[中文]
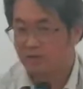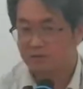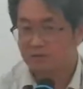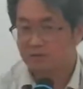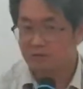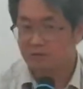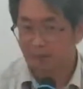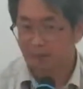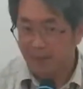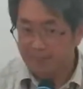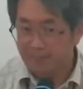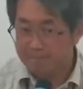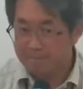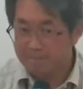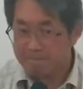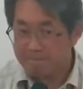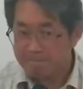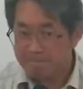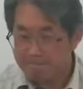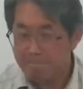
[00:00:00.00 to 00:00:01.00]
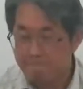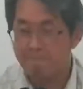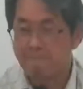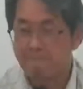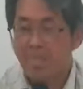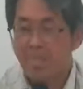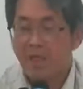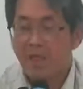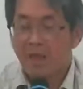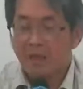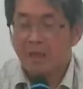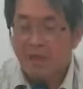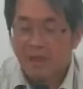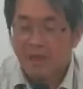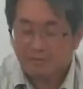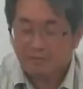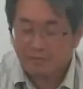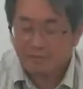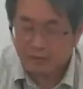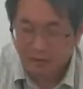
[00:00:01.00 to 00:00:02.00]
懂吗？嗯。那
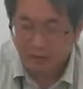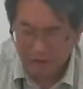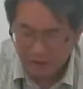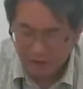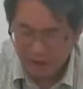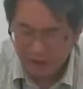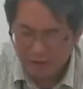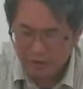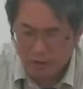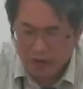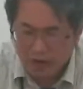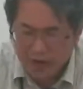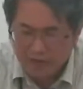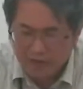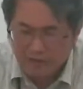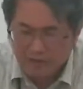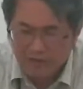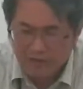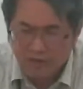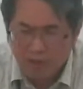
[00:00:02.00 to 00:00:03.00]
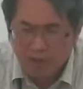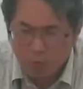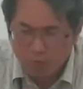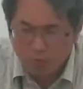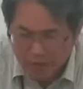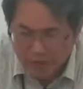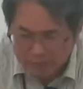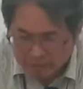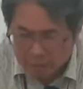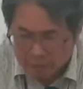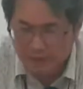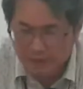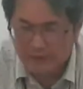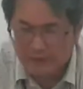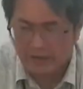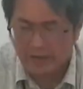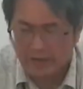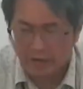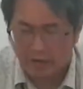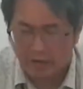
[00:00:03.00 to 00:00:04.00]
这个很有爱心的人为什么跌
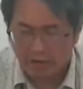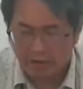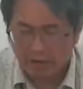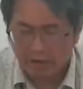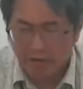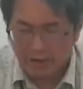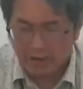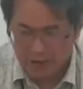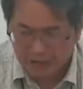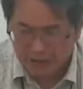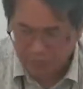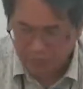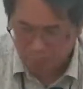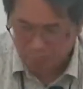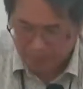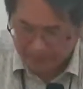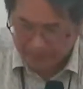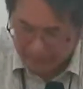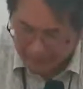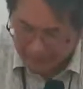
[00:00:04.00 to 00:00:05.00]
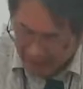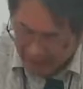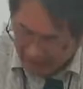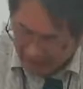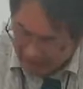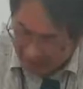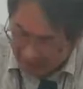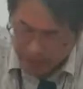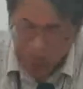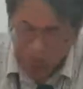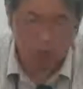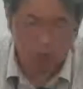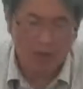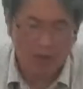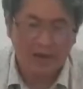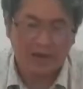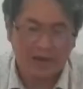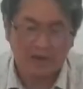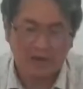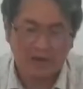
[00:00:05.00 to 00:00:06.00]
倒？因为他太有
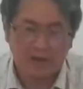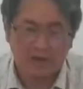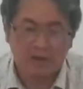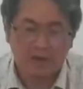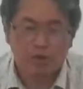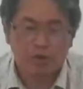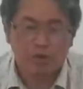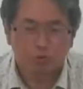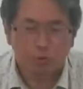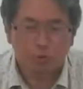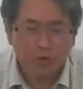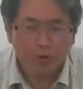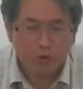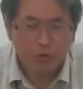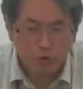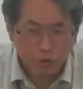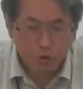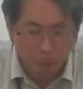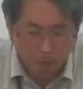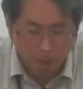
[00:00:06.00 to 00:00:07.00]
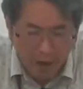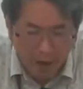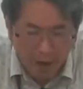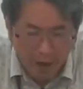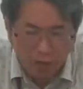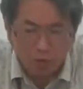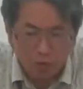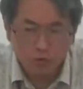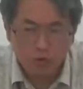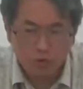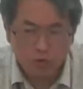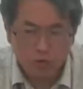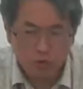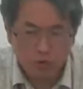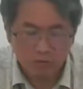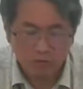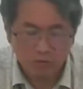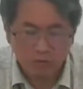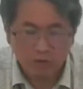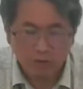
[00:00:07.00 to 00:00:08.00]
爱了，所以就包容
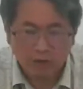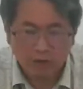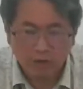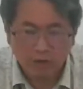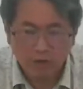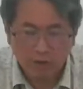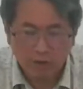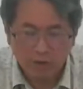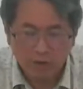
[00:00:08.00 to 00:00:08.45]
包容，